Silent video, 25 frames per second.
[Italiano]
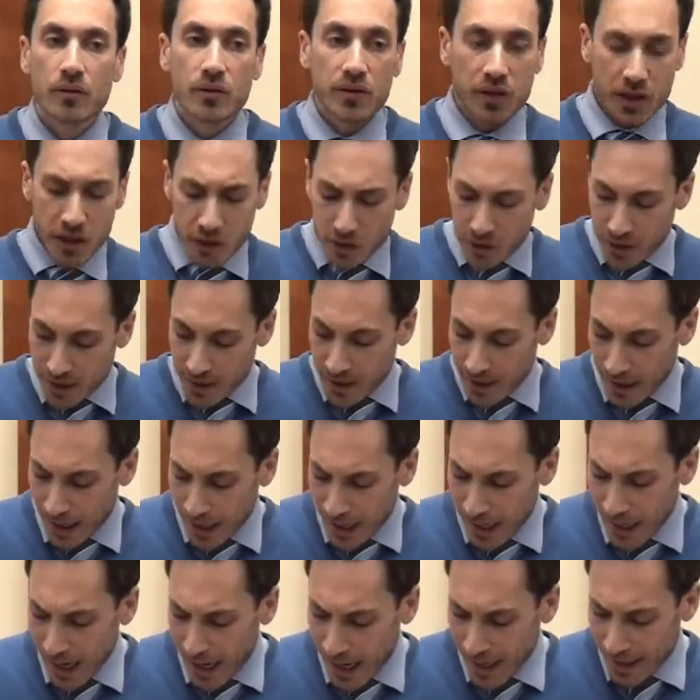Dio che
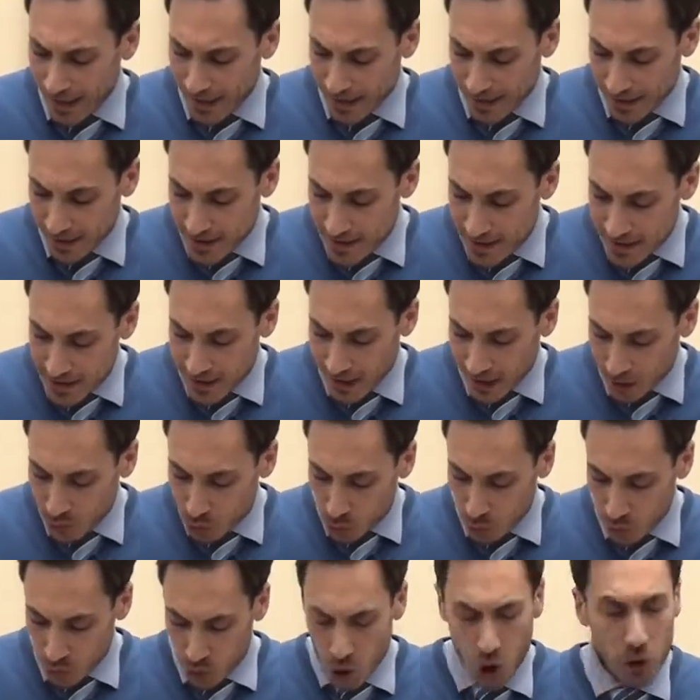ha
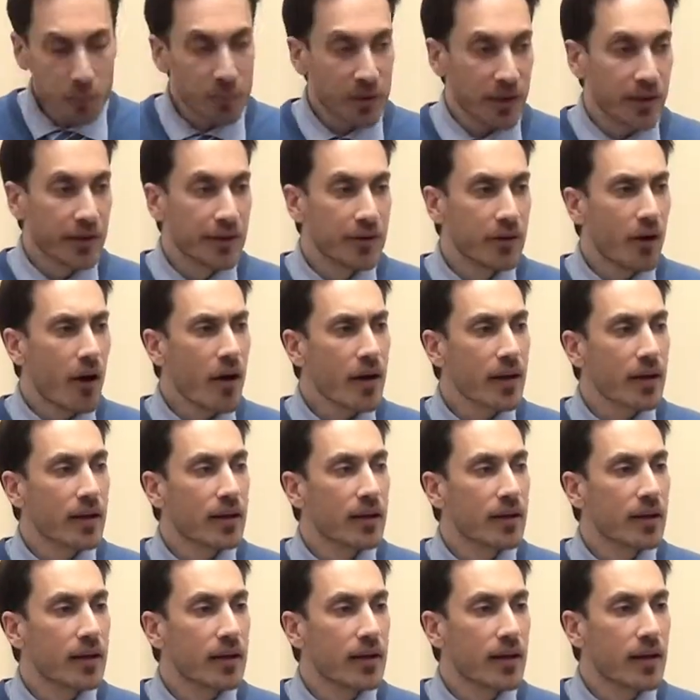iniziato un'opera in noi.
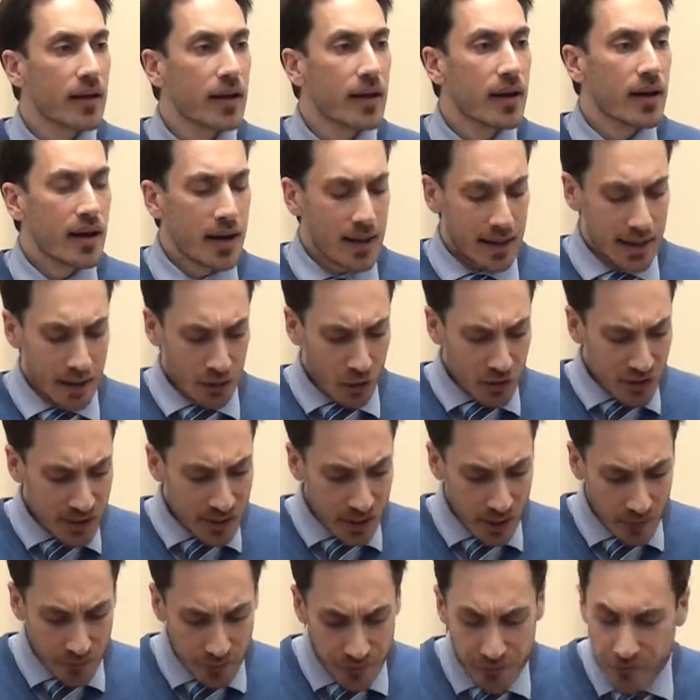La
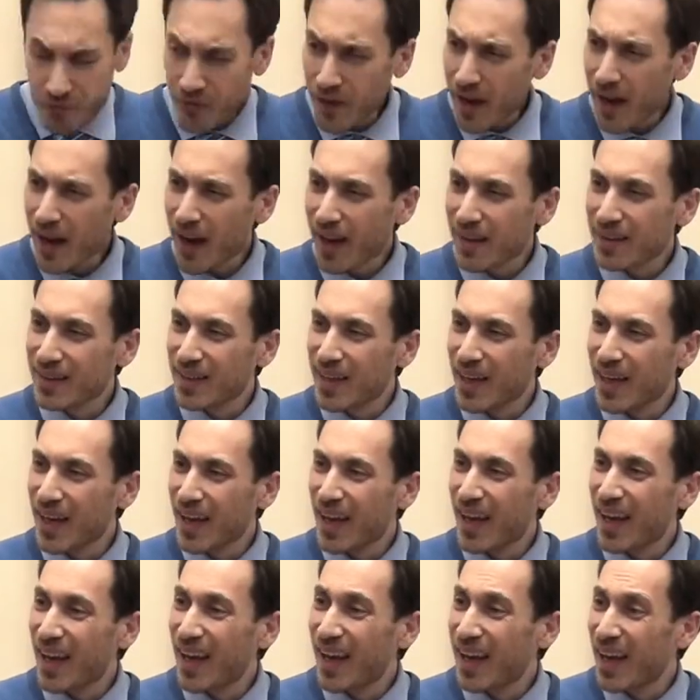nostra
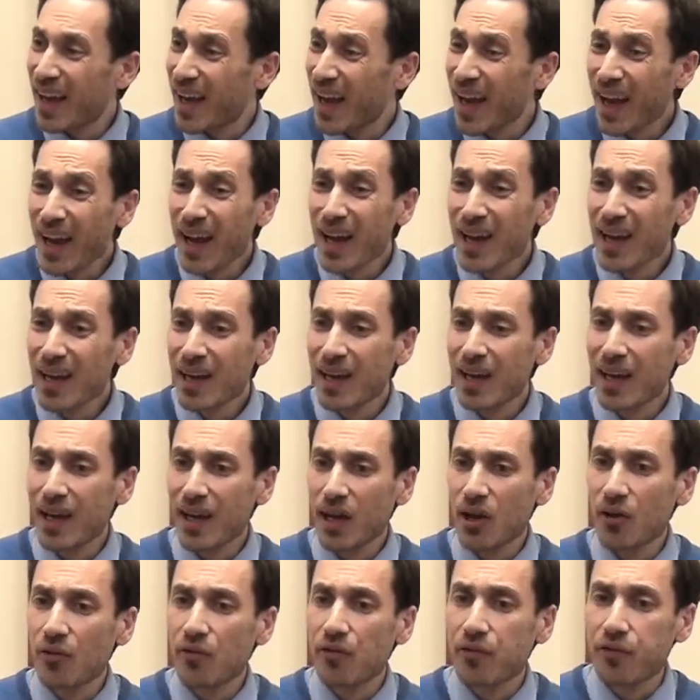fede
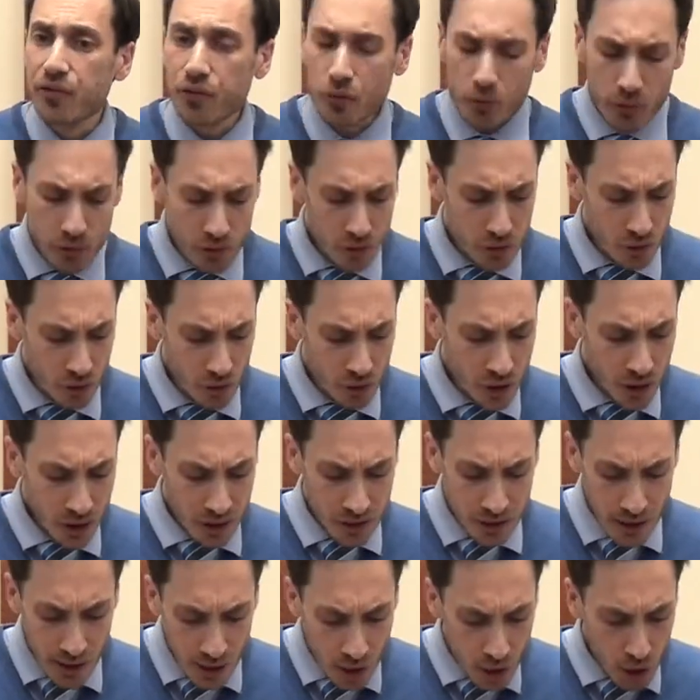è il frutto
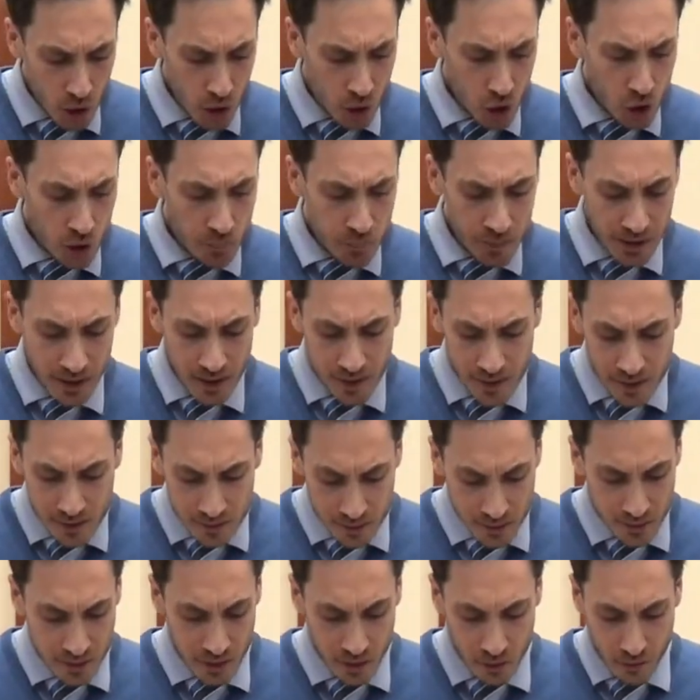dell'opera di